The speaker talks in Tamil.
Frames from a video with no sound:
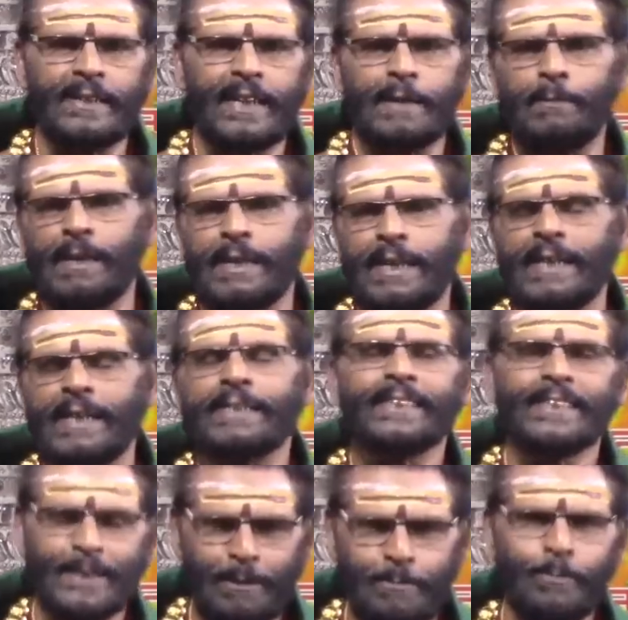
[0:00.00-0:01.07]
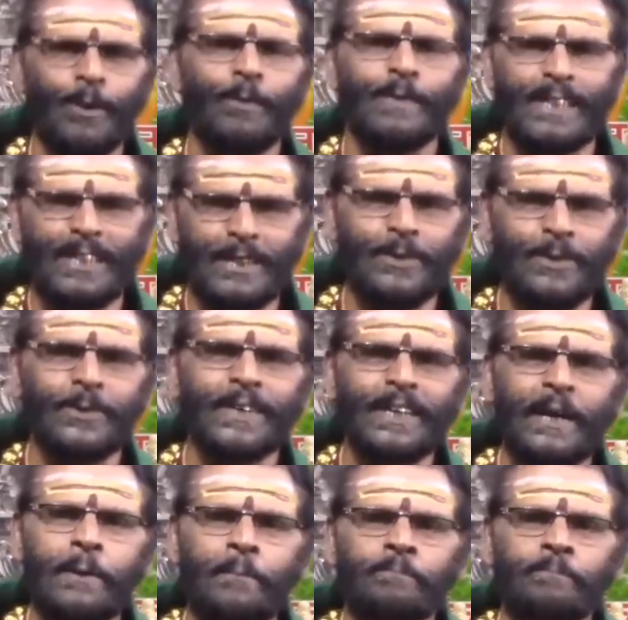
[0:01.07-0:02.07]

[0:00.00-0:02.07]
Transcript: என்பதனை சிந்திப்போம் என்று கூறி